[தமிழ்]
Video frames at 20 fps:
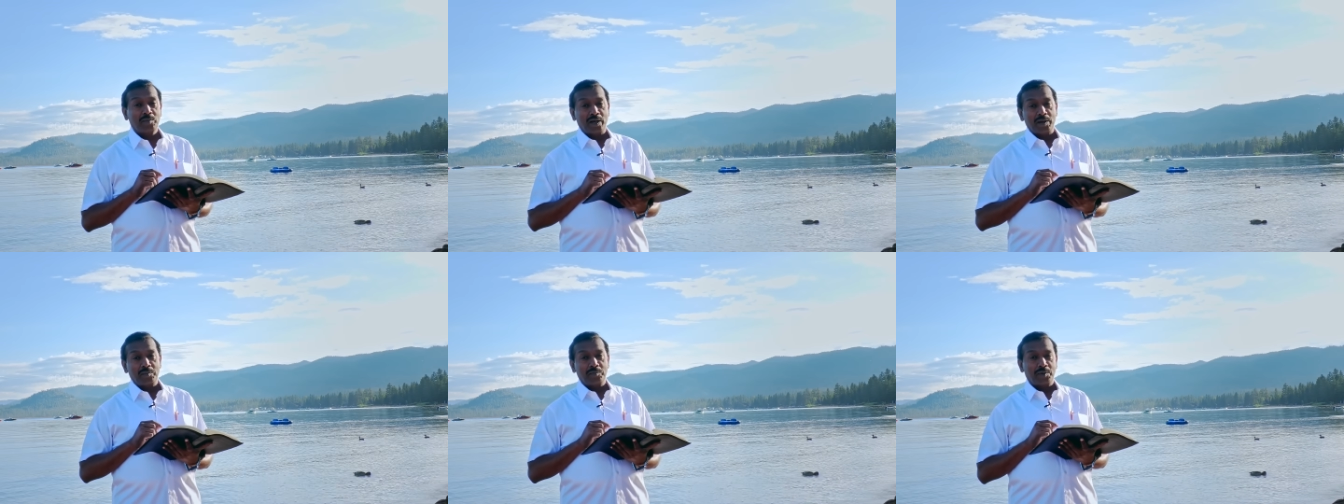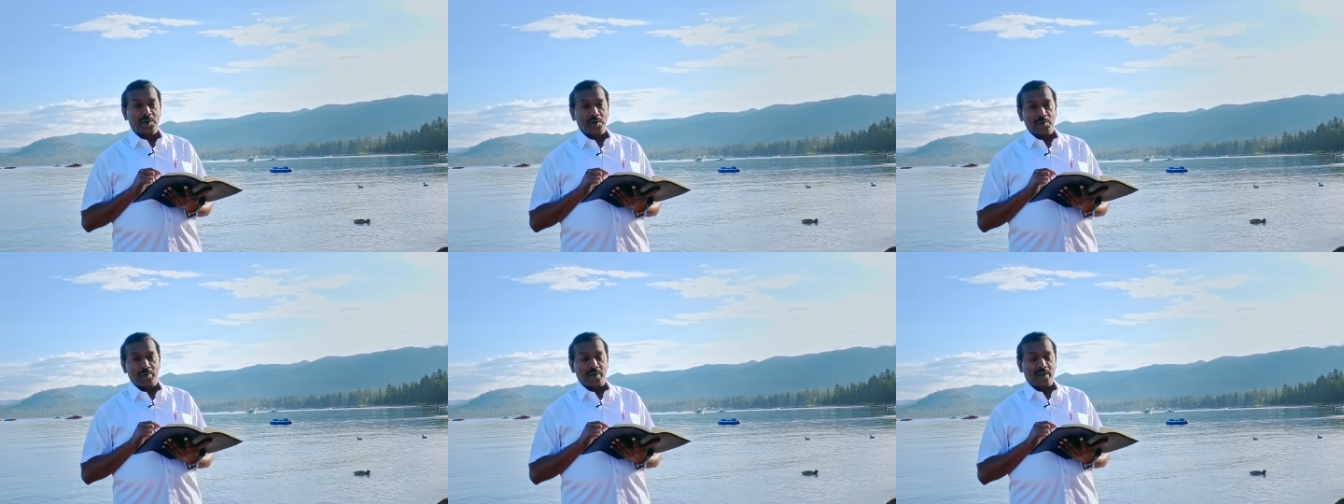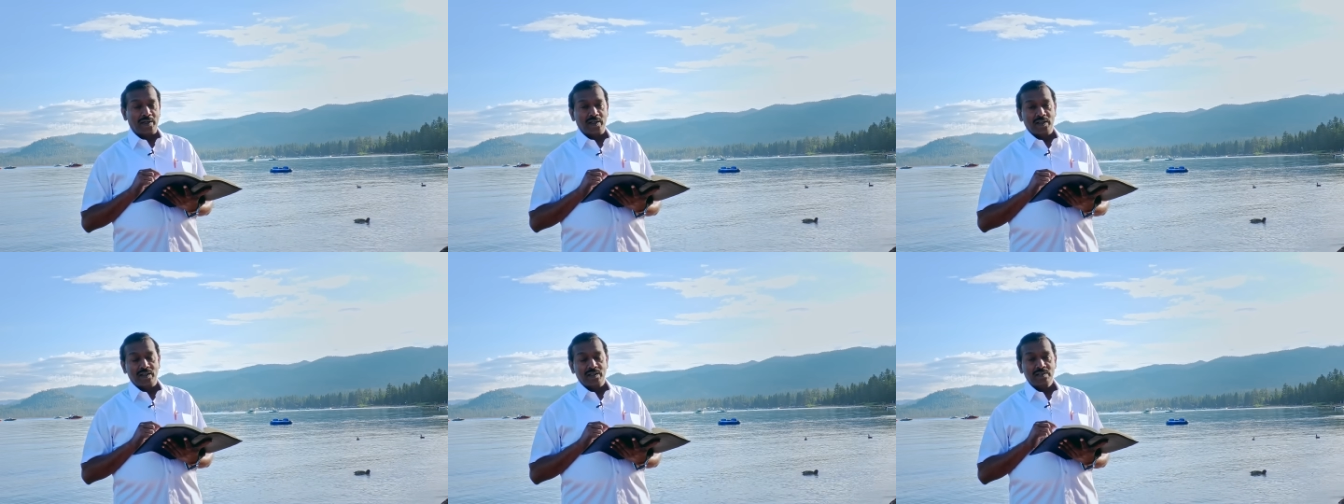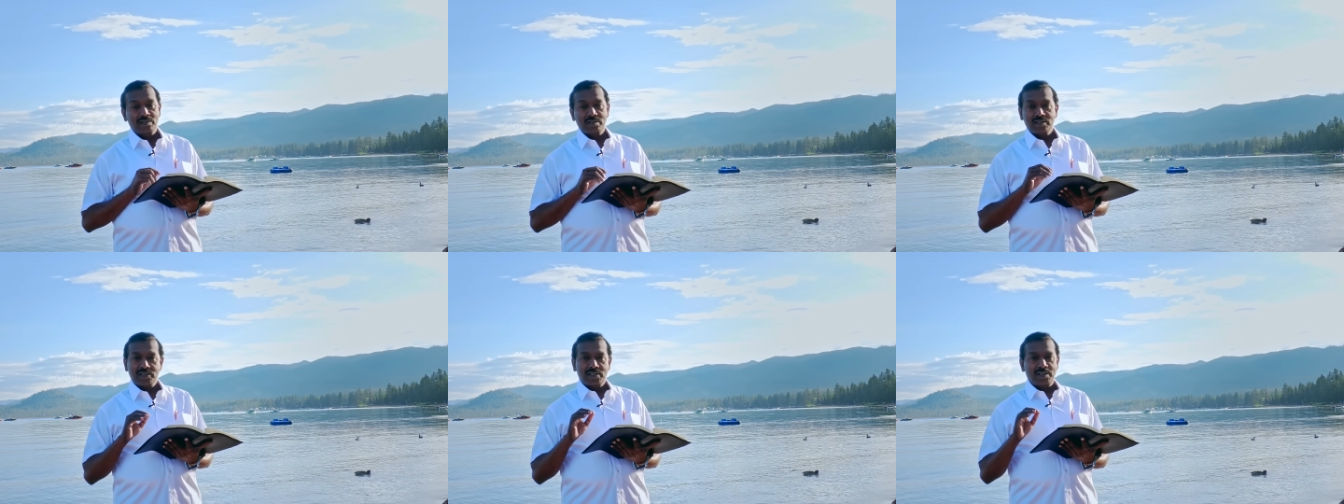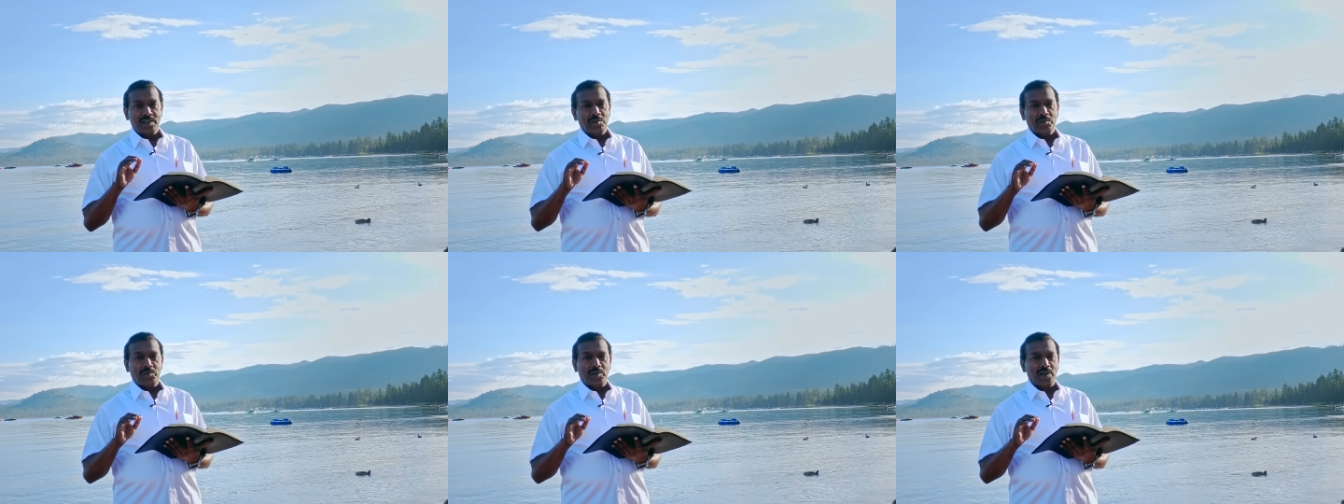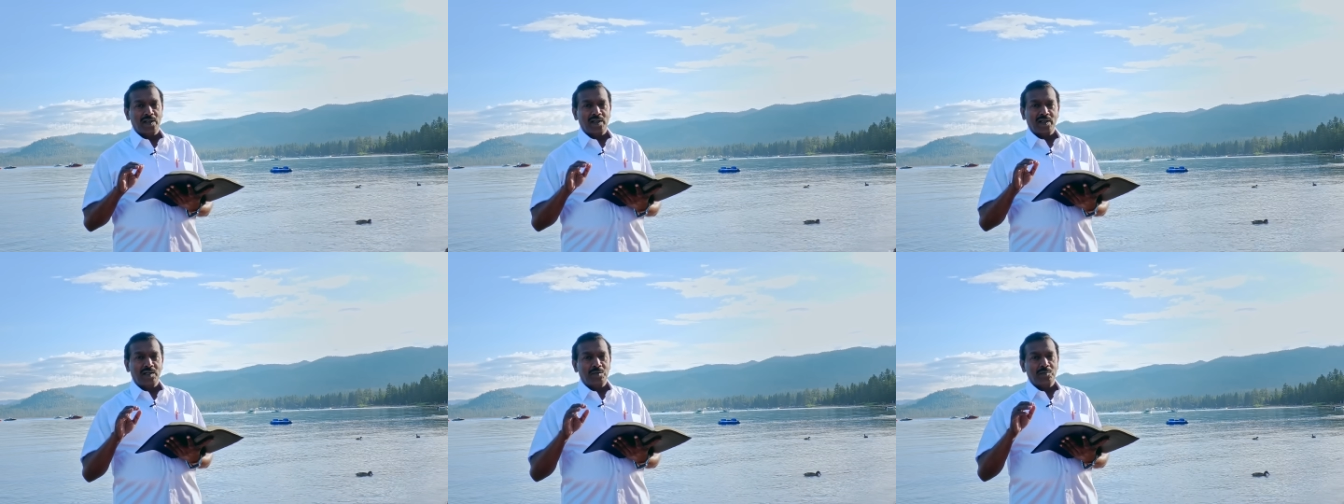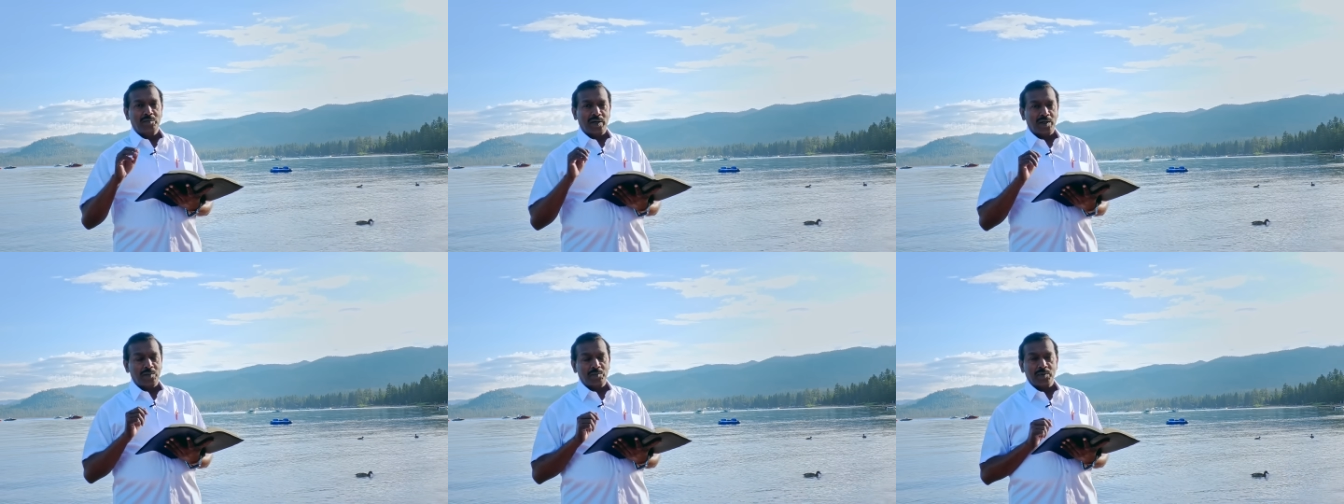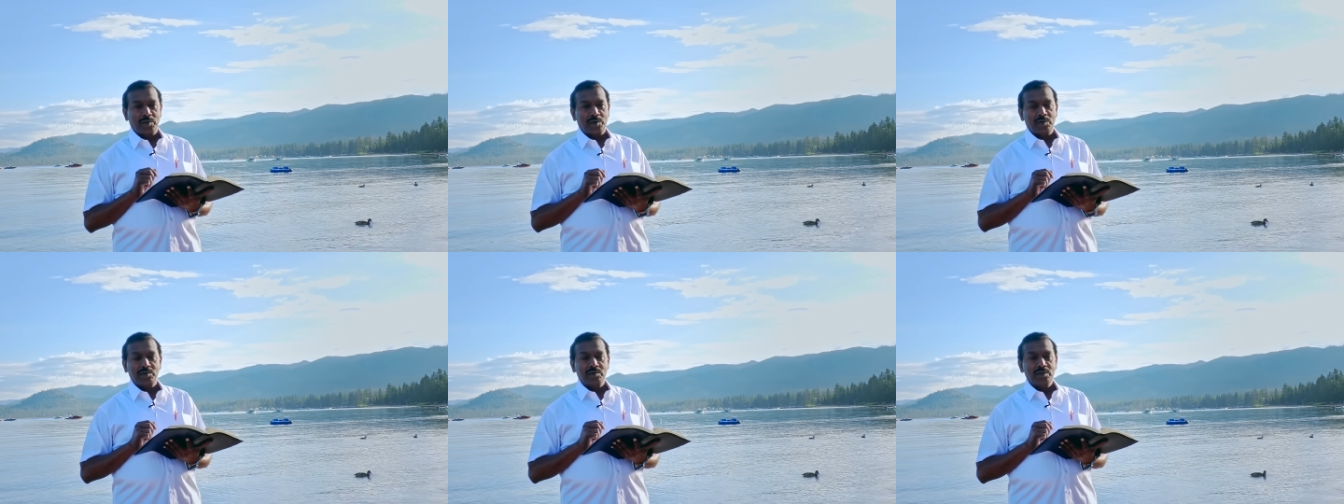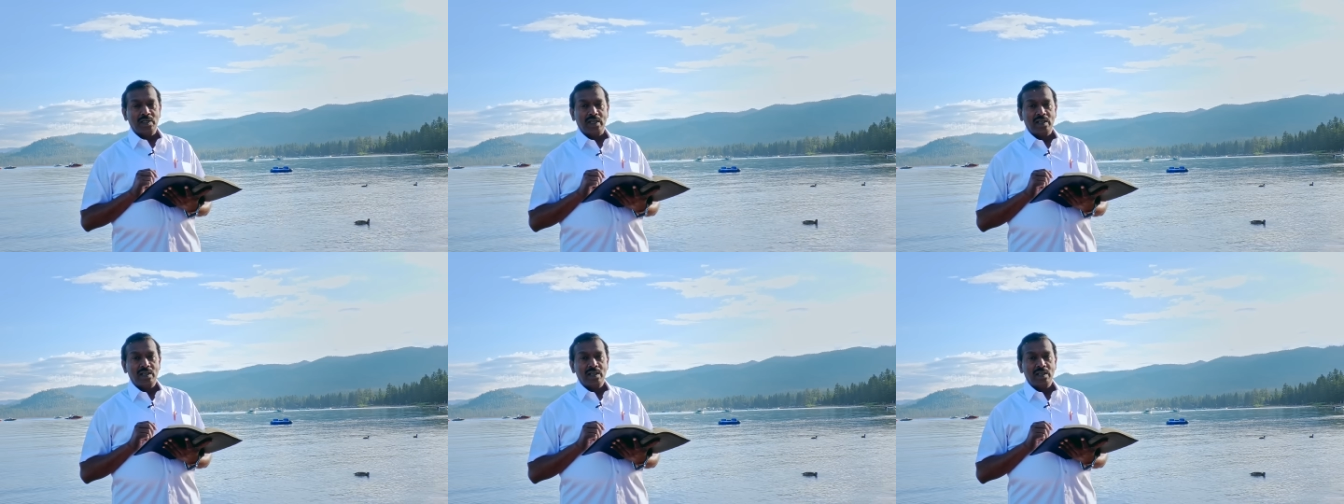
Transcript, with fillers: பயப்படுவீங்க சின்ன பிள்ளைகள் பயப்படும்